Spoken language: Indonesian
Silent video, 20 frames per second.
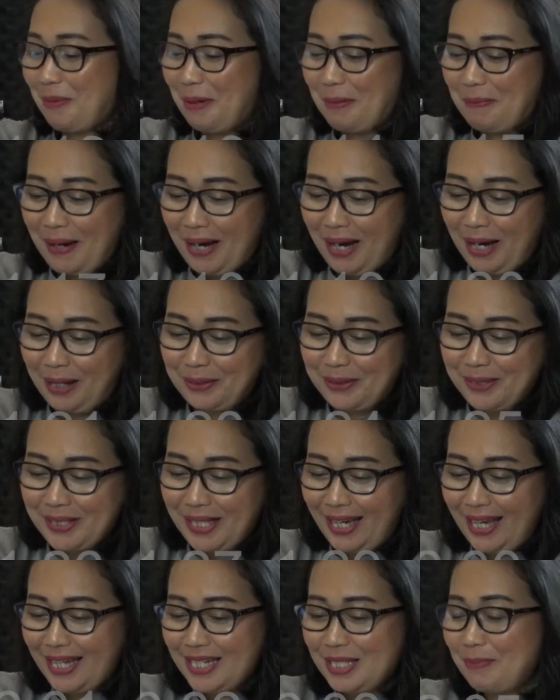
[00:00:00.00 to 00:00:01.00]
Bapak Agung
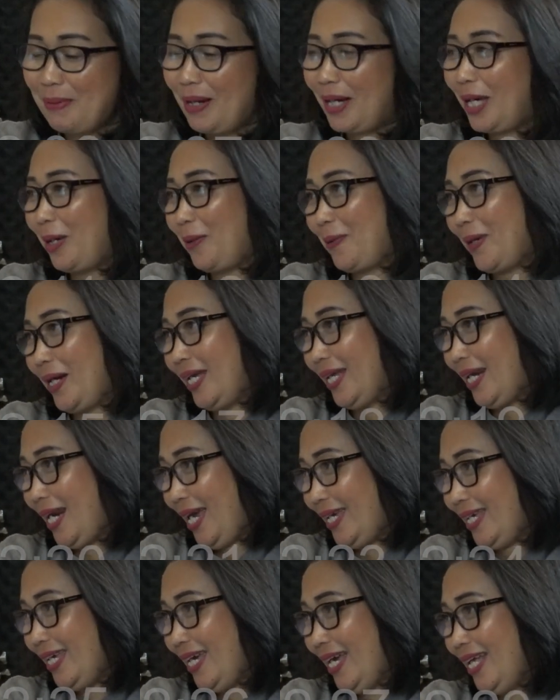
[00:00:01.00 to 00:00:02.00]
Sayan sebagai wakil
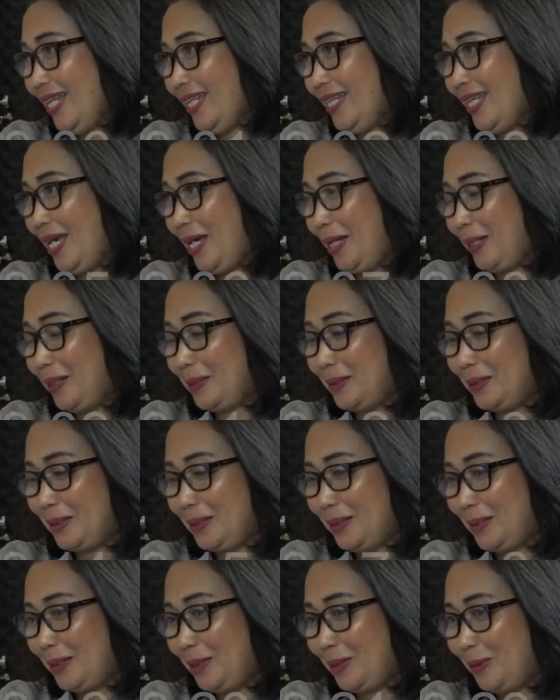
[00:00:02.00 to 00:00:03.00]
rakyat yang
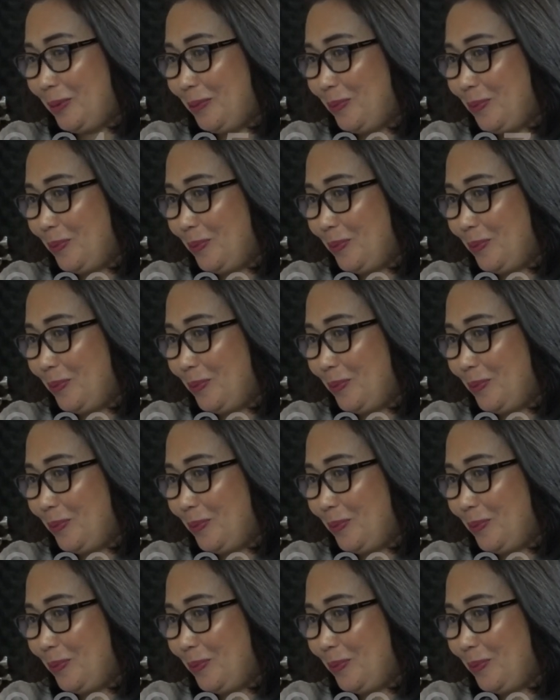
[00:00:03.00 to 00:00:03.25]
uh,